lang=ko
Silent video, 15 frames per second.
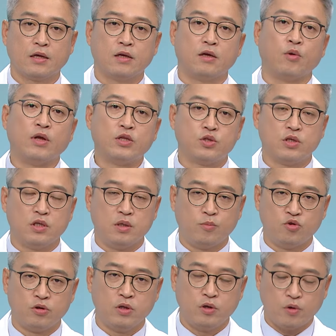음. 왼,
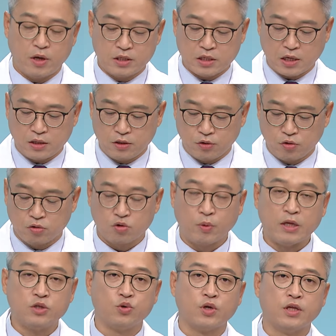이분은 이 환자 같은 경우는
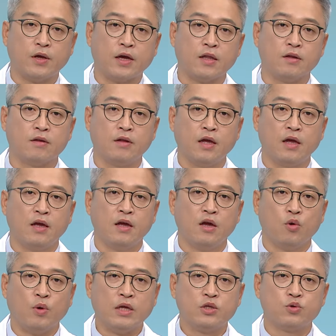왼쪽이 되겠는데 네네.
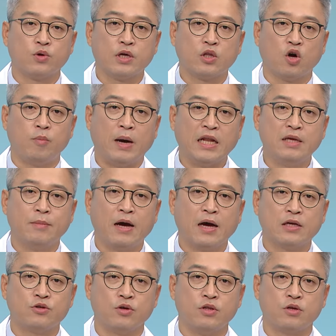네. 왼쪽이 더 많이
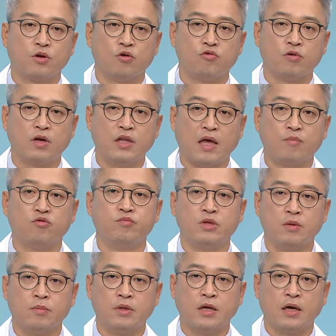망가져 있는 경우가
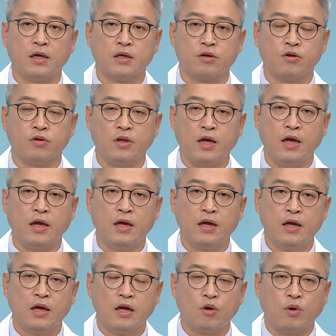대부분입니다. 그런데
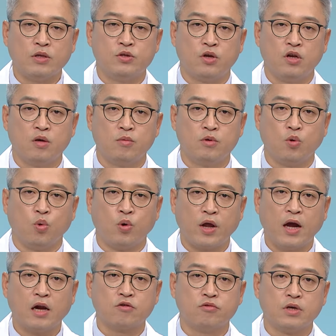관절염을
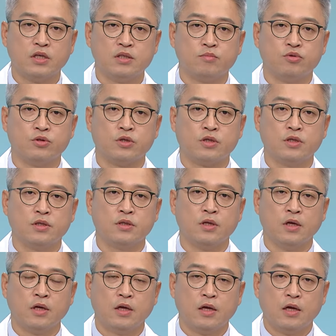오래 앓고 계신 분들은
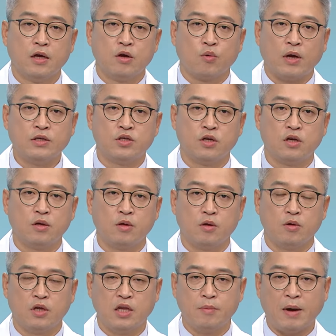
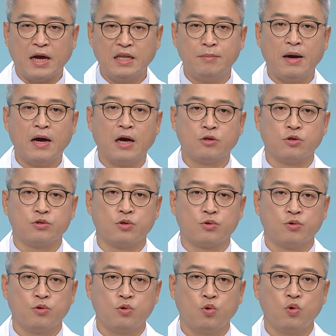관절이 많이
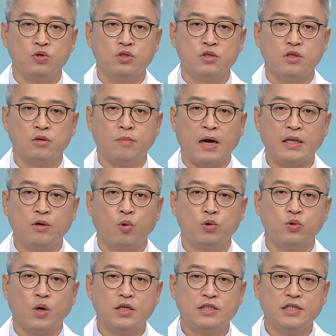망가졌어도 통증을 많이
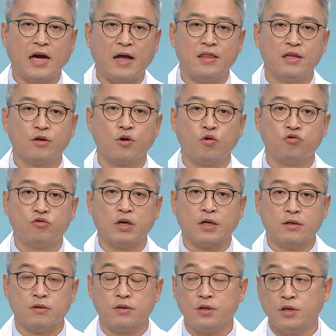호소하시지 않는 경우도
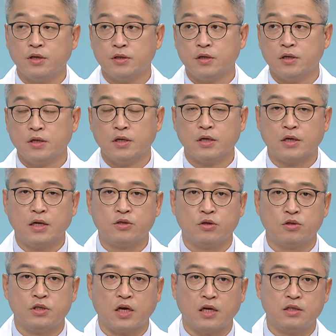있거든요. 그래요.
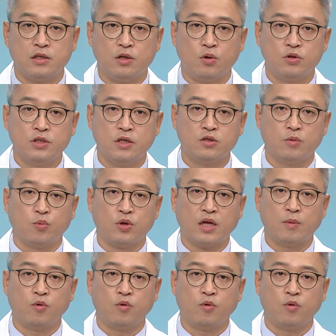그래서 예. 제가 진료실에서 보다